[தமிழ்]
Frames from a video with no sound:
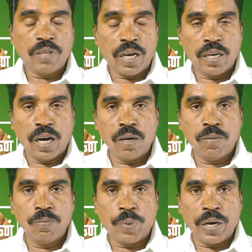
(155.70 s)

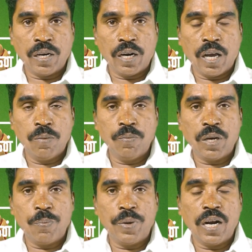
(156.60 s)
செயல்களாலும் பயணங்களாலும்
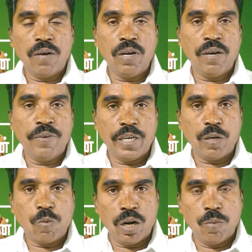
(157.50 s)
மிகப்பெரிய அளவில் வெற்றி
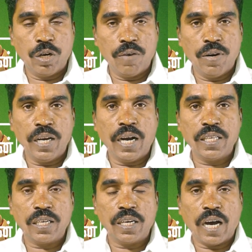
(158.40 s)
கொள்ள முடியவில்லை
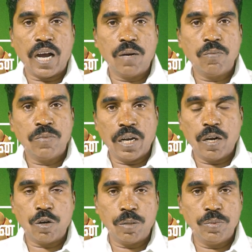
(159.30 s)
அதற்கு காரணம்
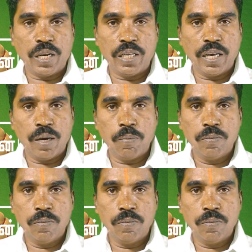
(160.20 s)
எல்லாருக்கும் தெரிந்த